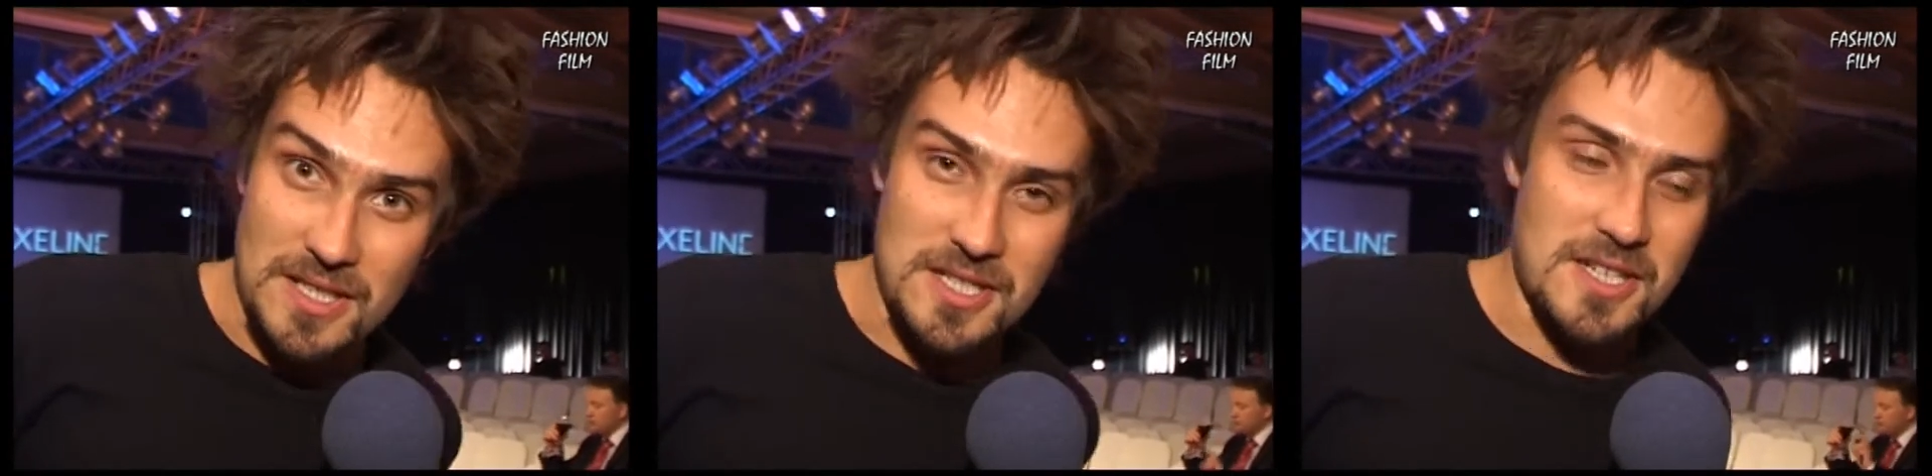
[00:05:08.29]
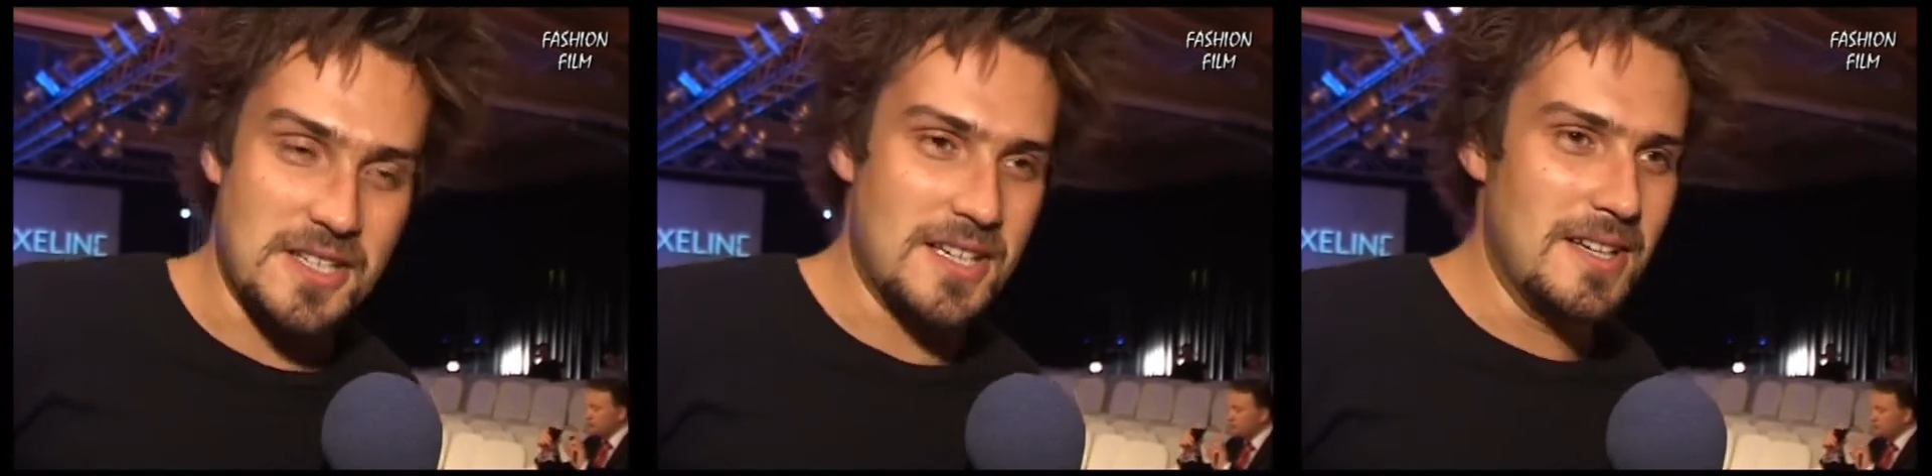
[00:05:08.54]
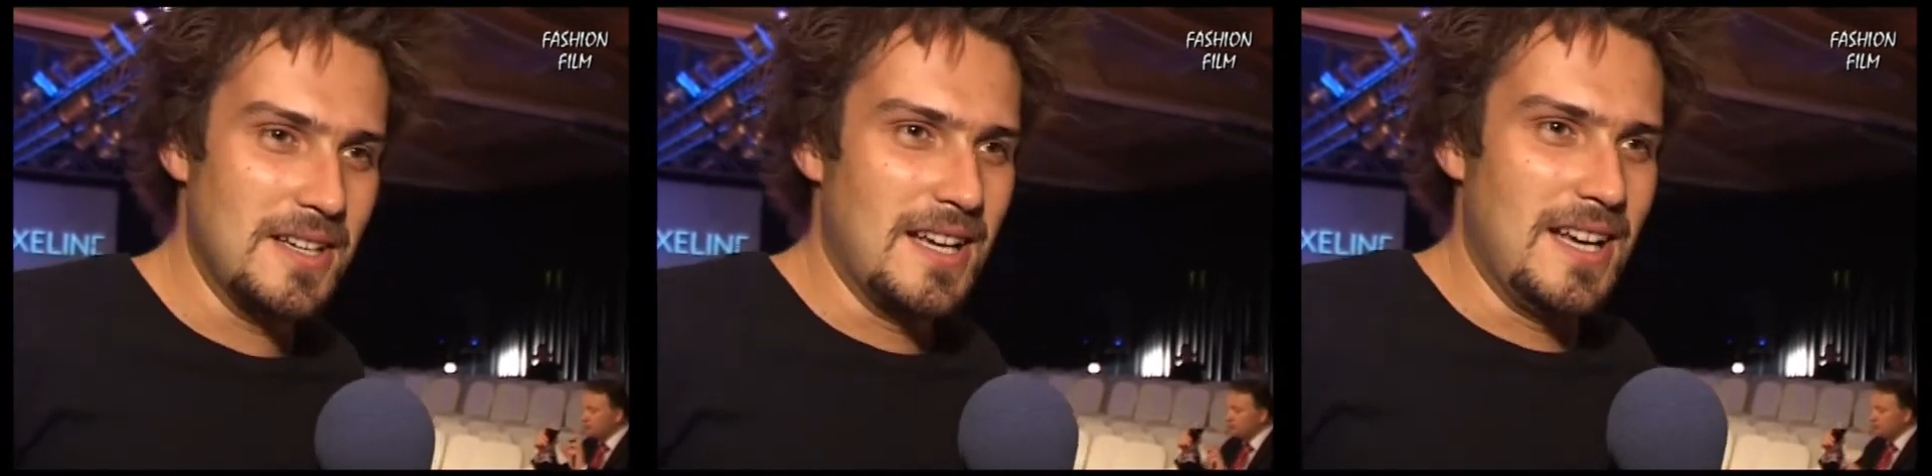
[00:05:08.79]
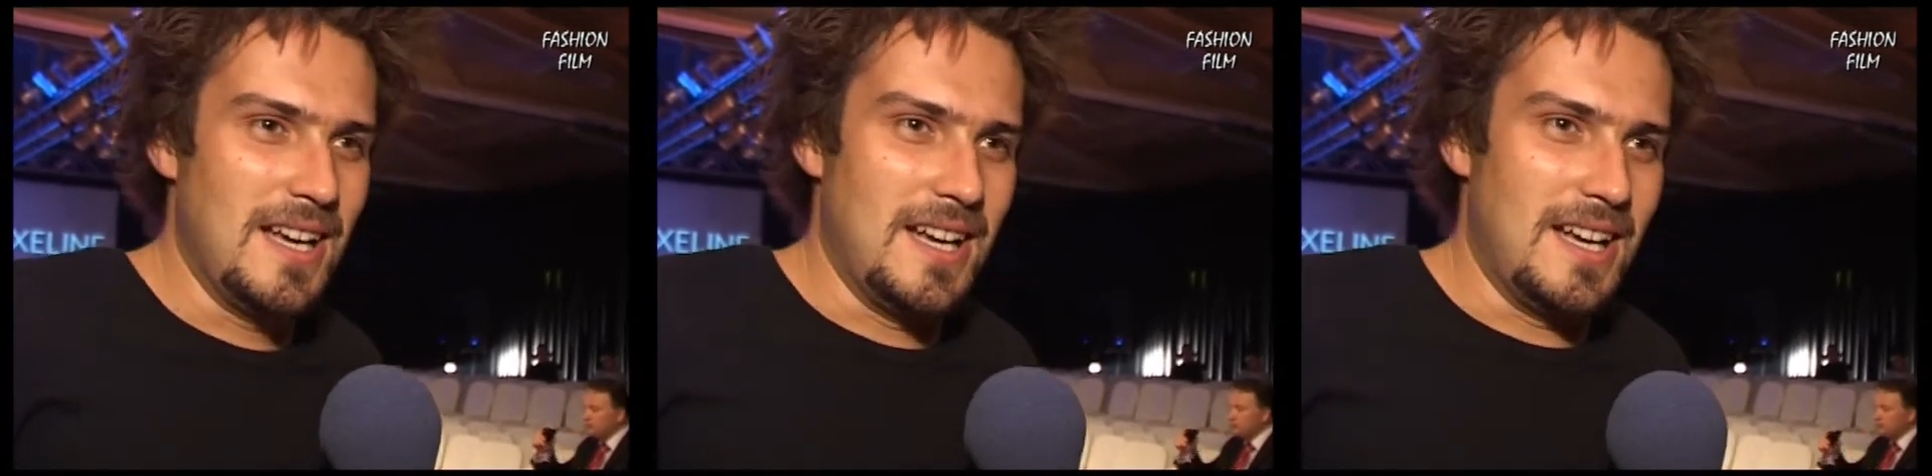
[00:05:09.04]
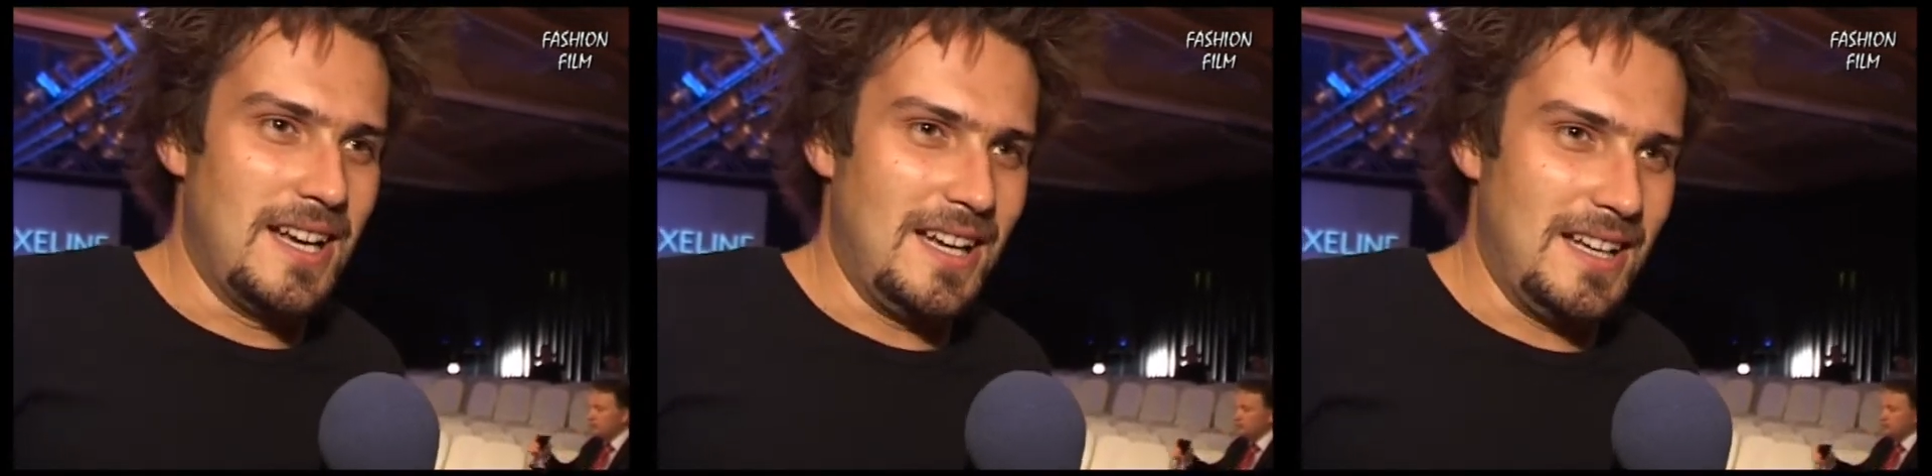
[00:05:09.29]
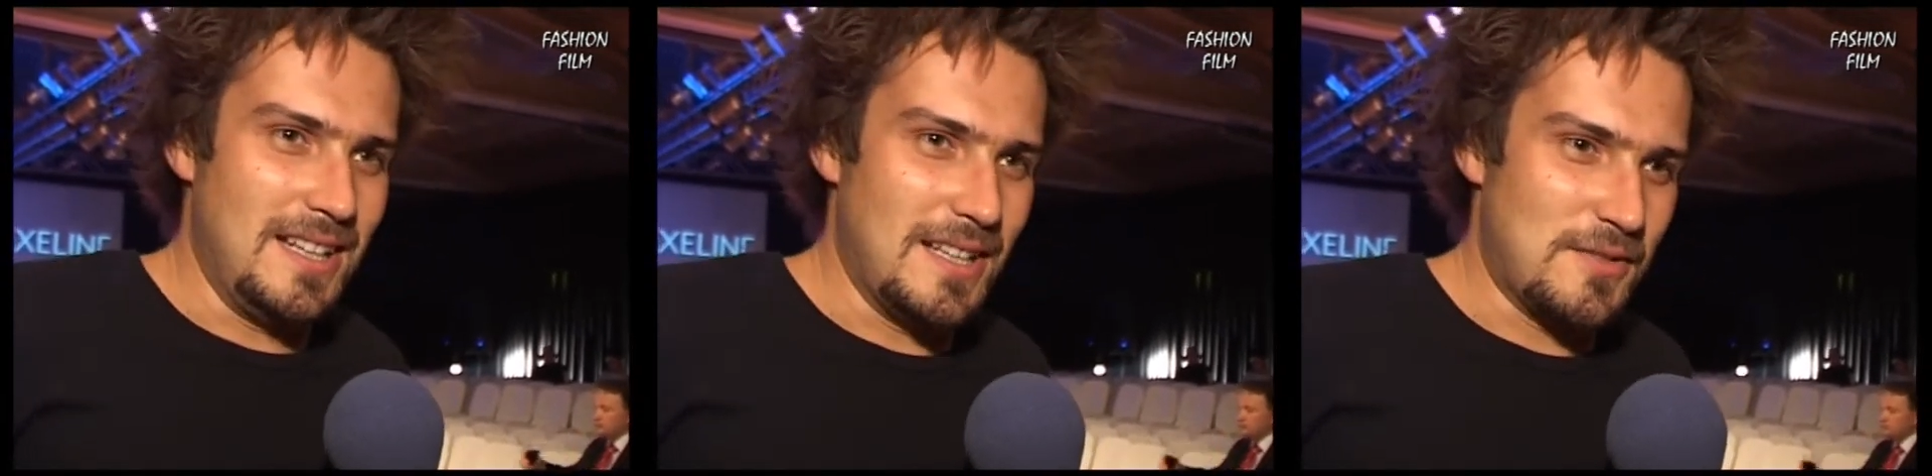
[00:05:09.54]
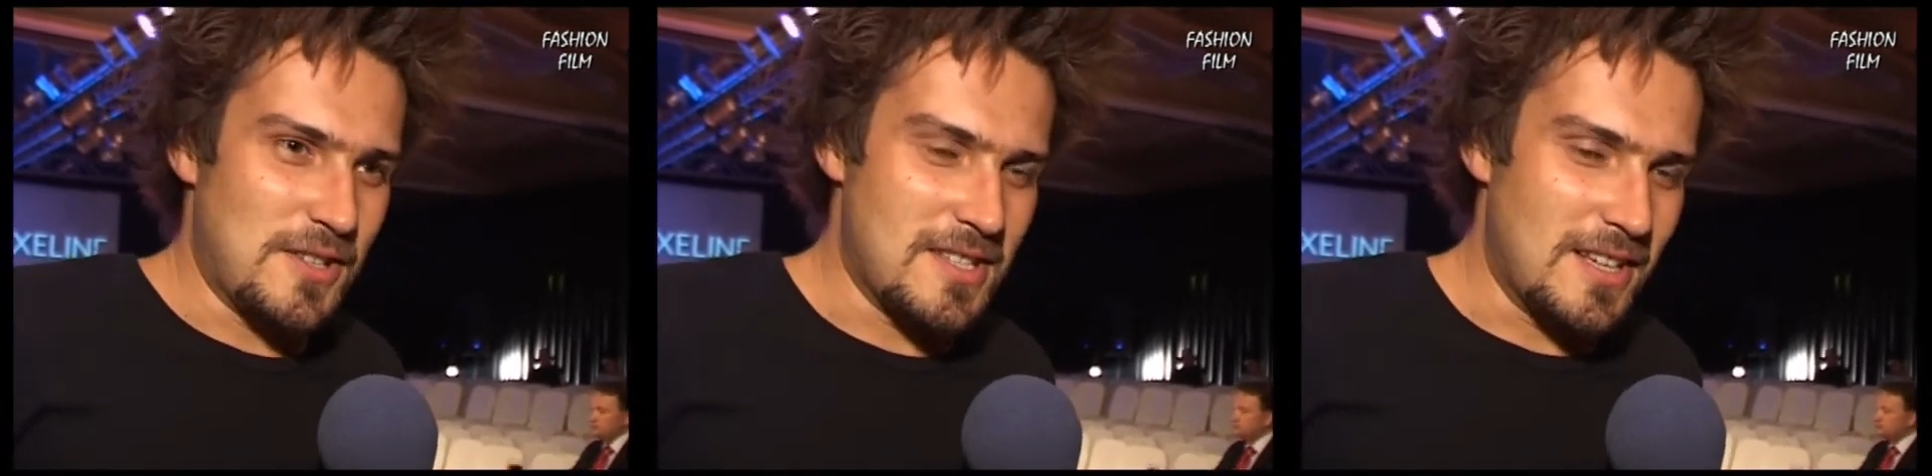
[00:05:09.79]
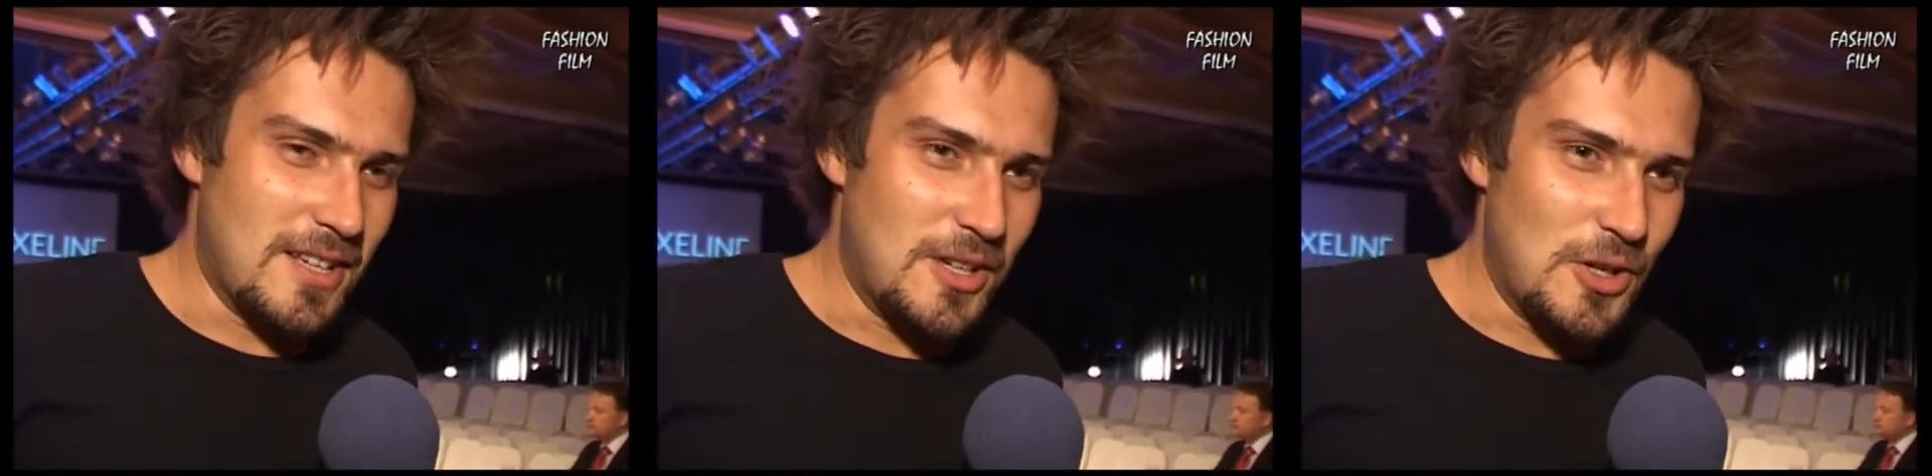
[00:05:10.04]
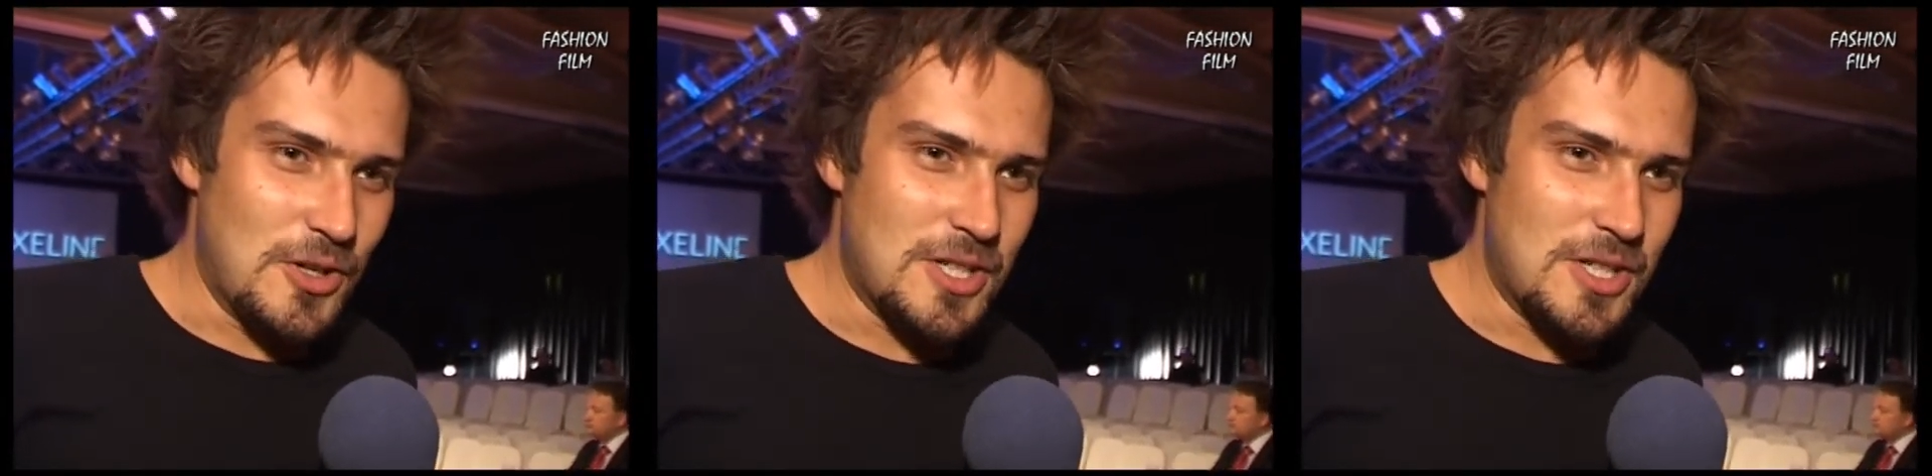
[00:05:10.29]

wrażenie e, na wszystkich